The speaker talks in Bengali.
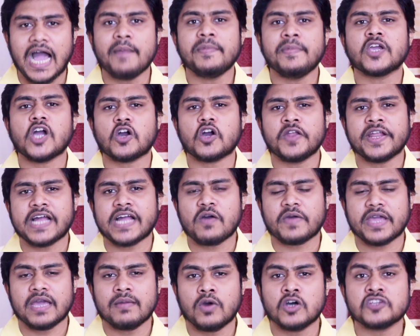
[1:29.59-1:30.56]
আমি কখনো
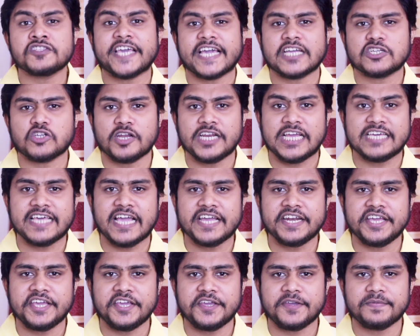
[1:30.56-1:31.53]
কাউকে মন থেকে সরিয়ে
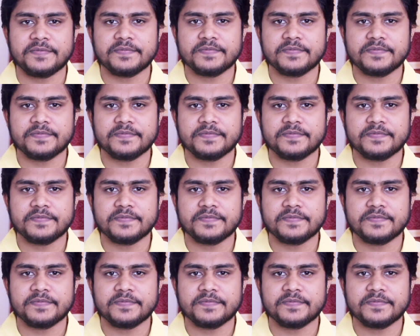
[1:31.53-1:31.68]
দেয়নি